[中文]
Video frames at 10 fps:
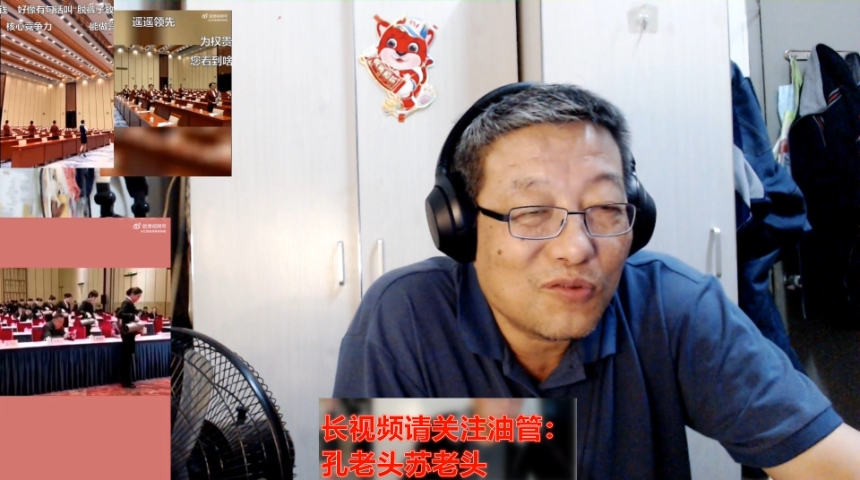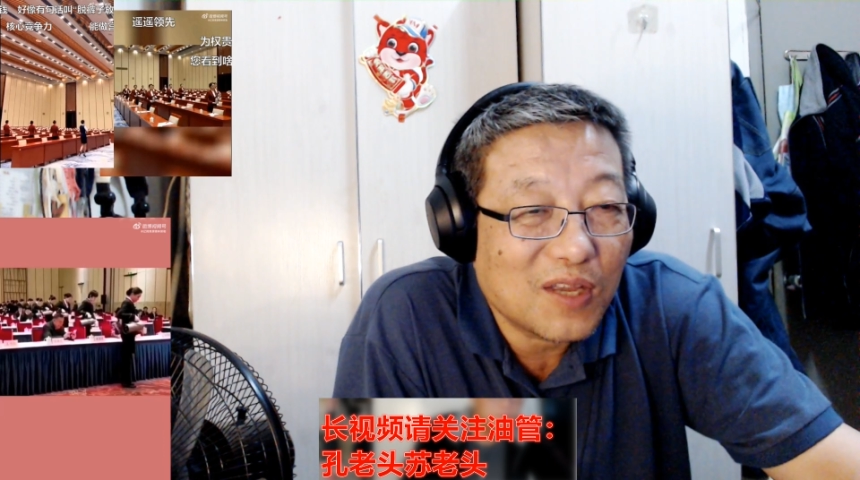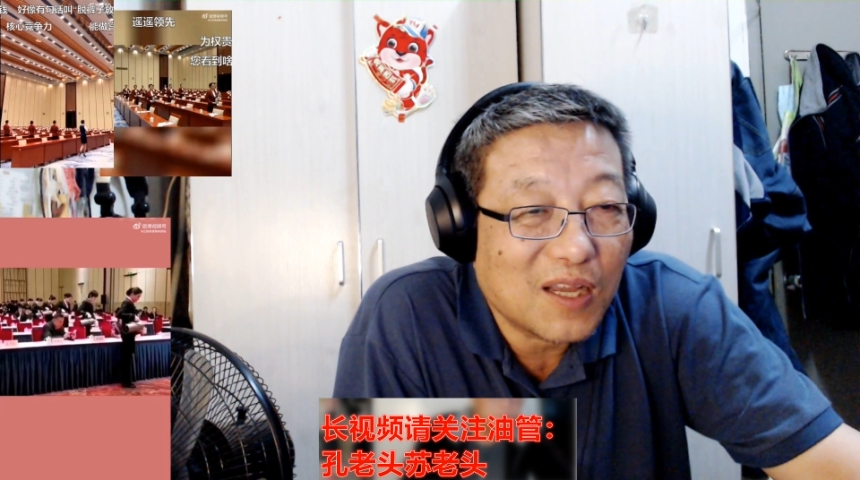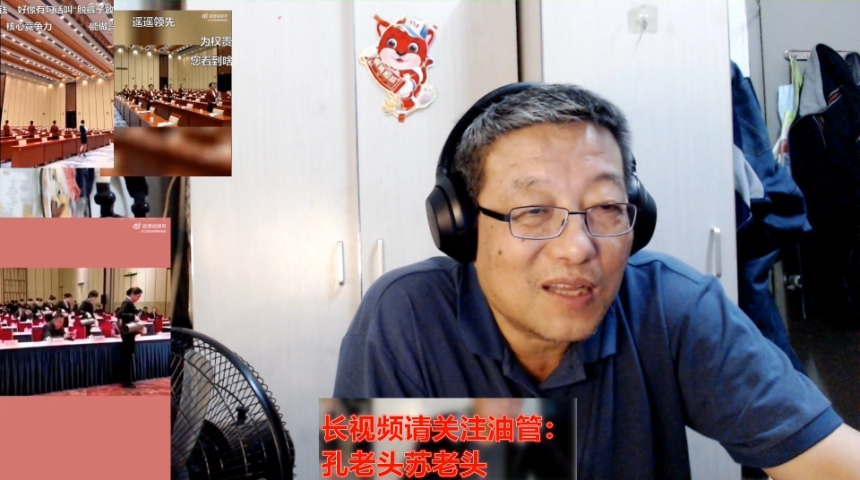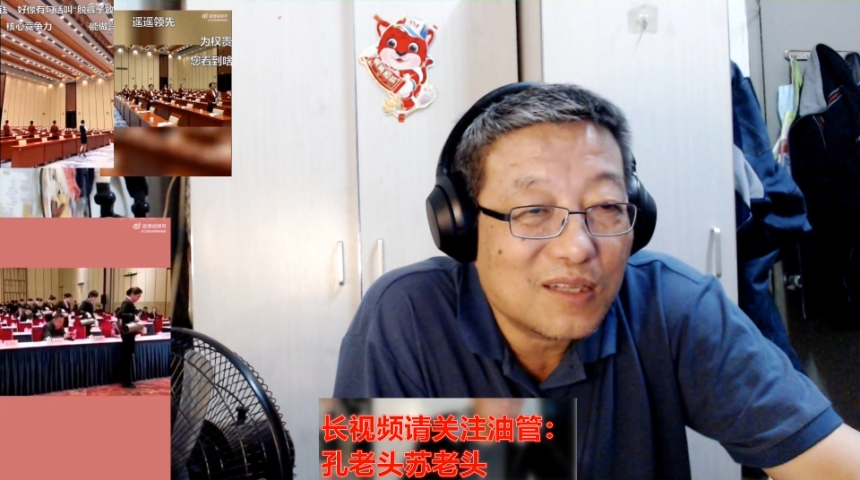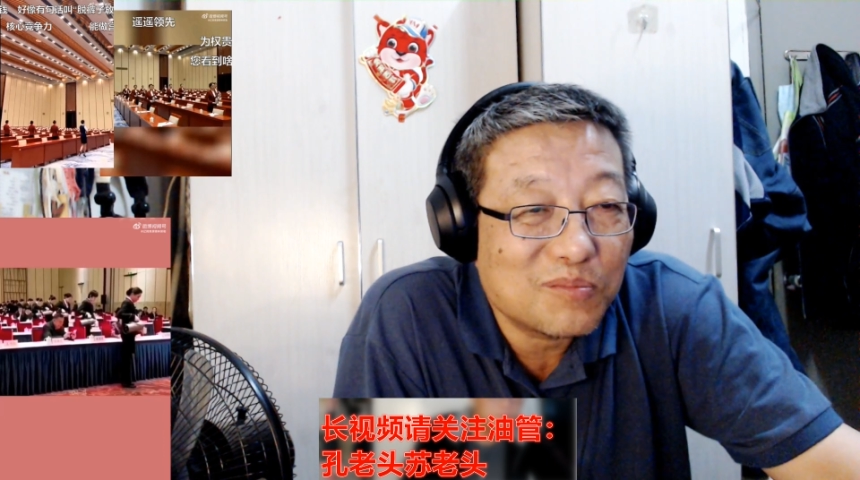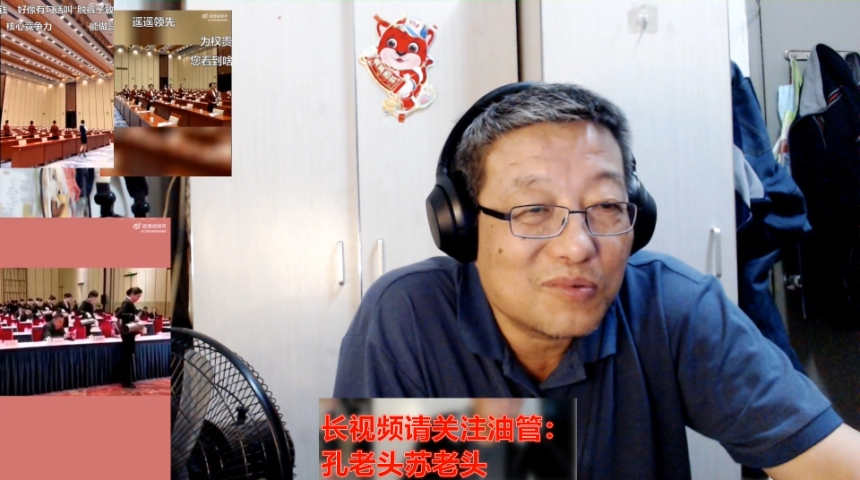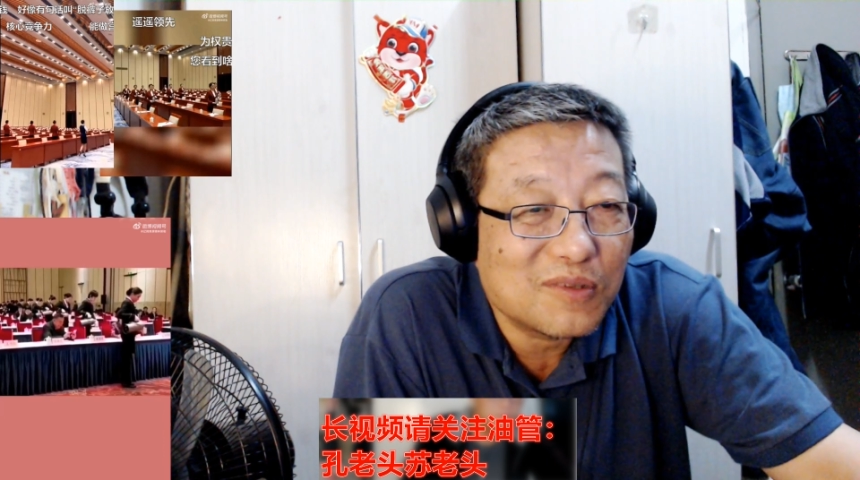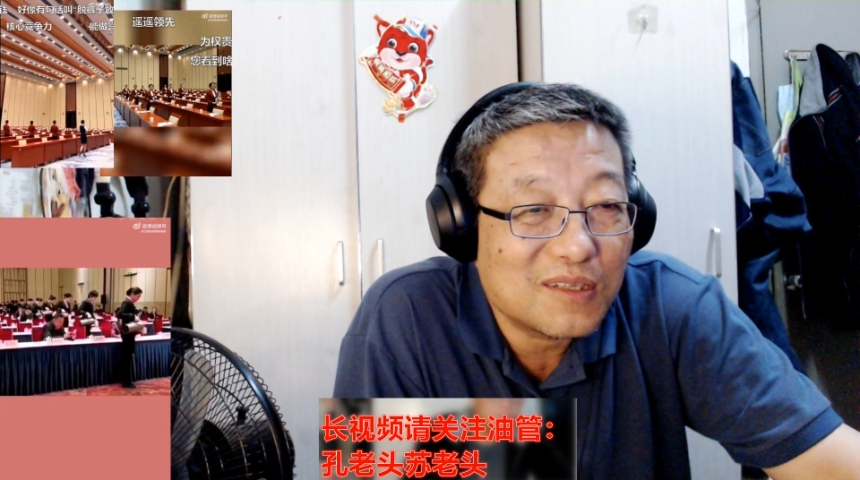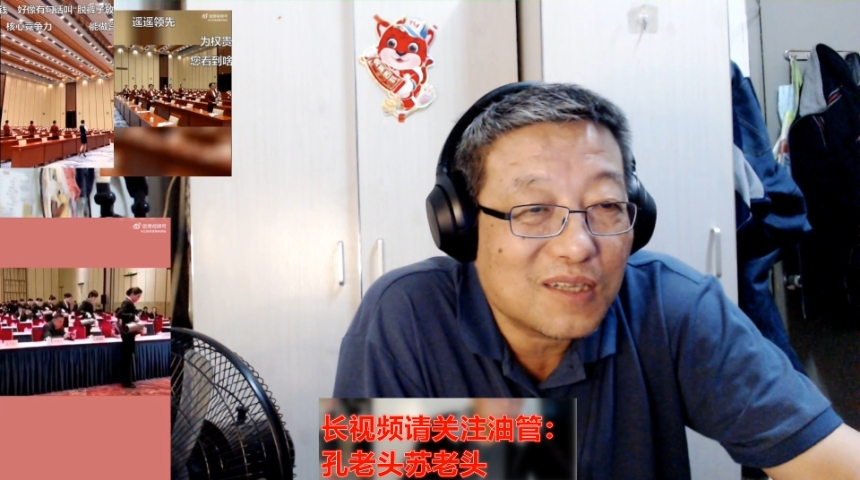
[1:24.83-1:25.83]
孩子不
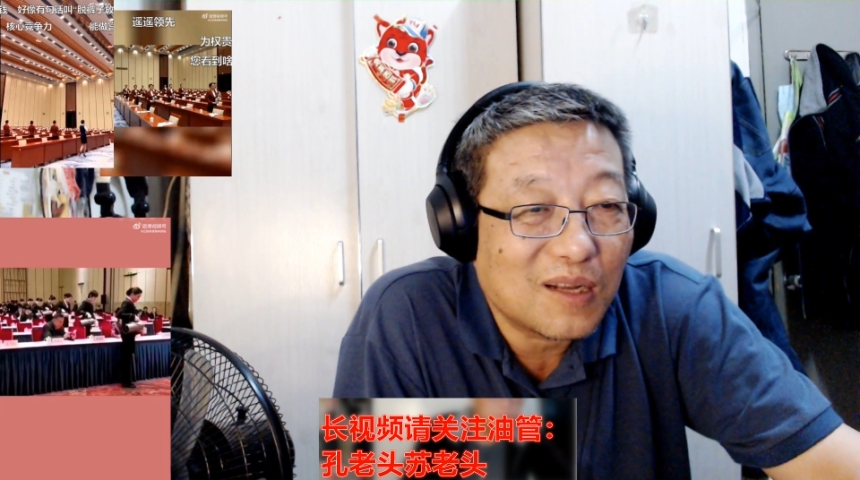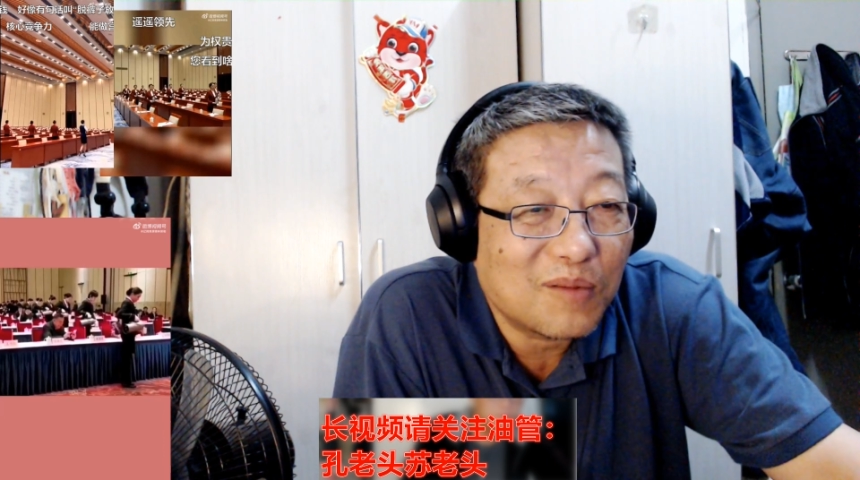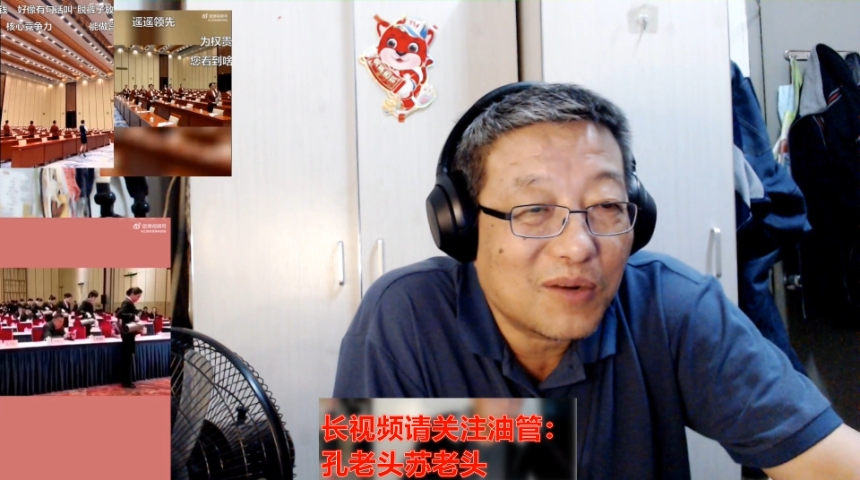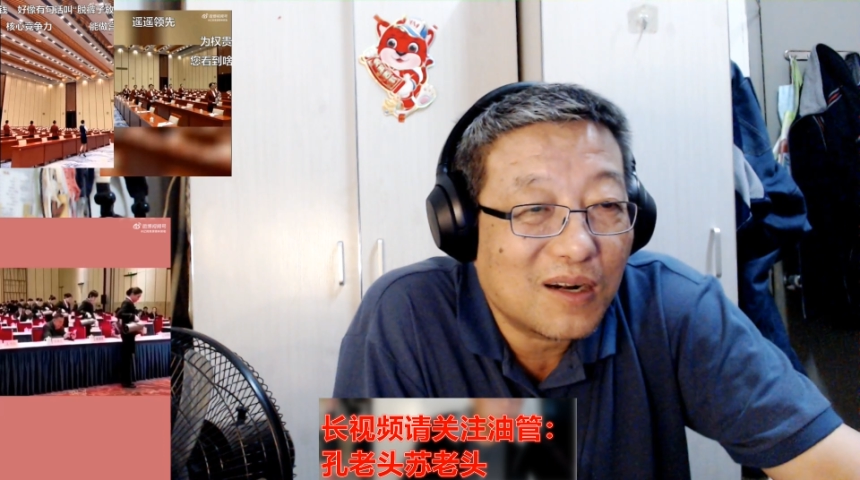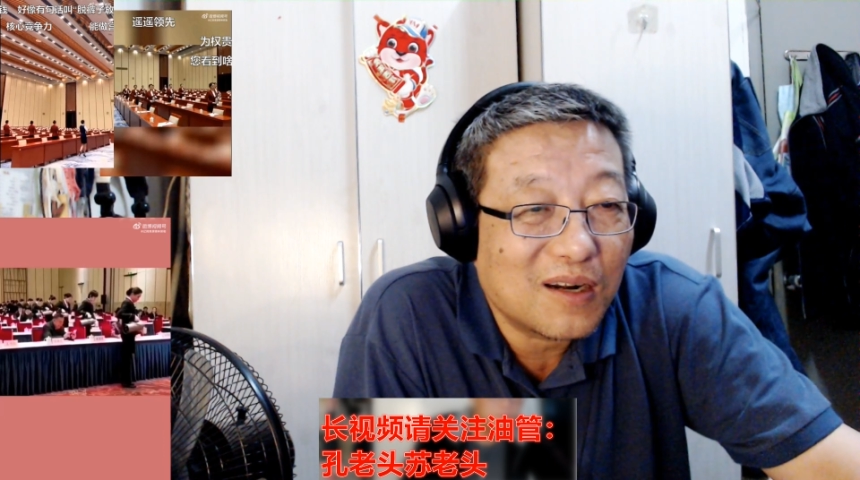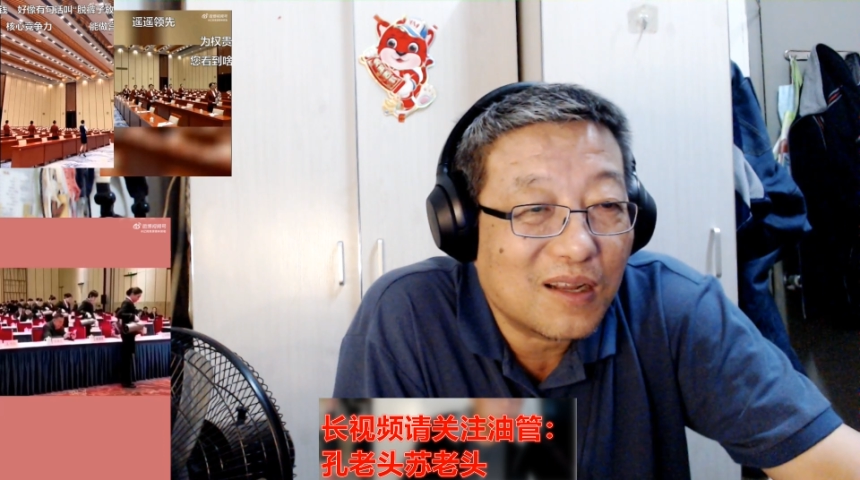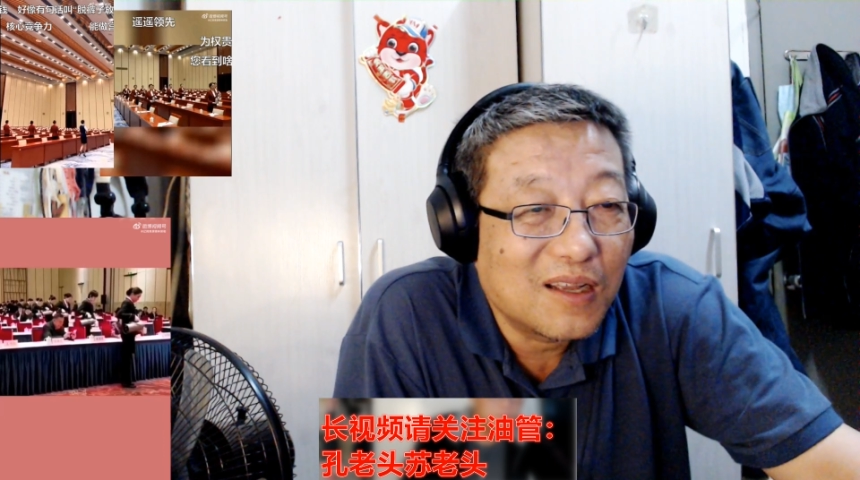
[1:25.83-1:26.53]
能上班的，